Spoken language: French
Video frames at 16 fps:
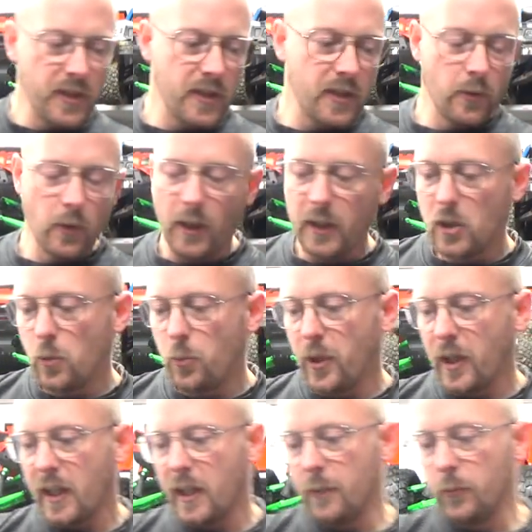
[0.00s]
c'est de
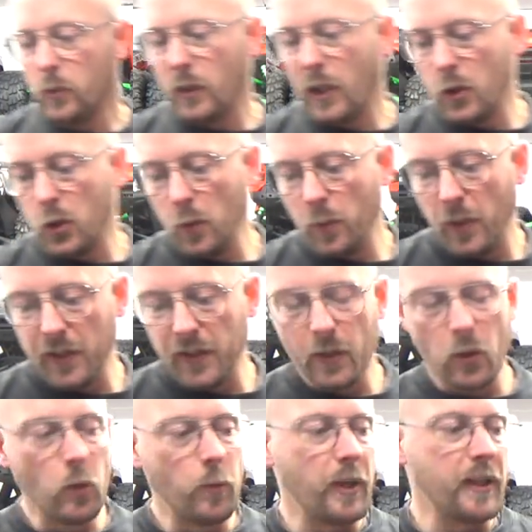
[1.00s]
récupérer un bout de la jupe, la
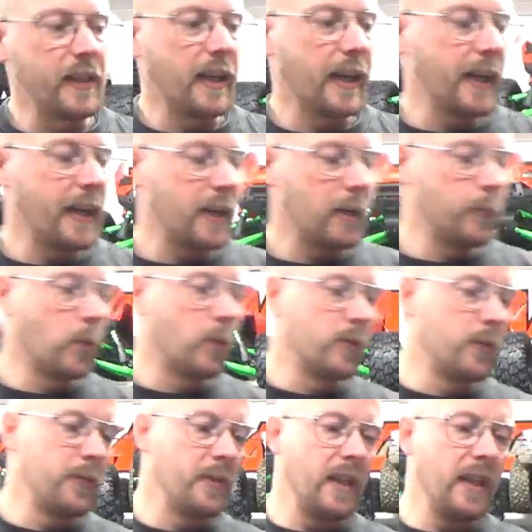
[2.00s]
découpe là derrière, pour
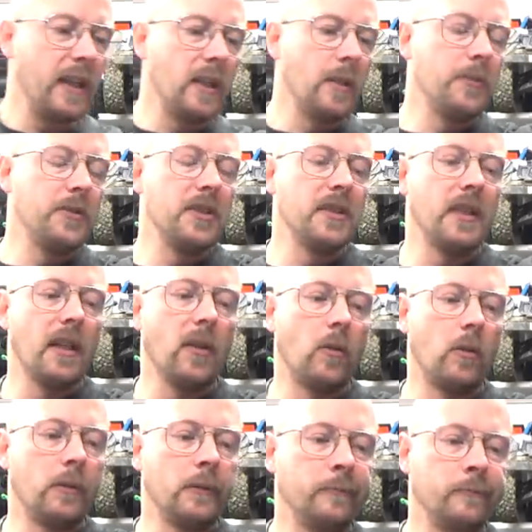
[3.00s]
vous faire un petit
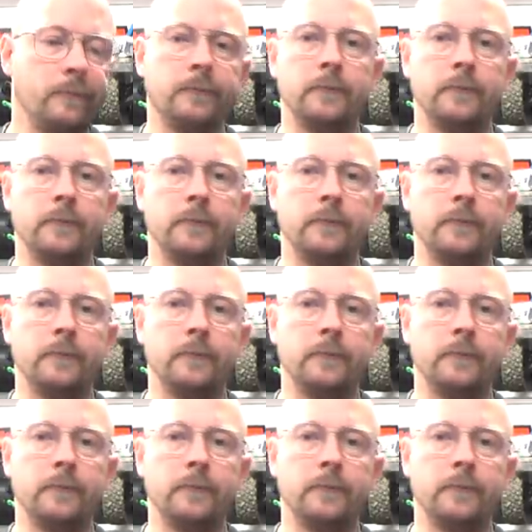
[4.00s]
aileron.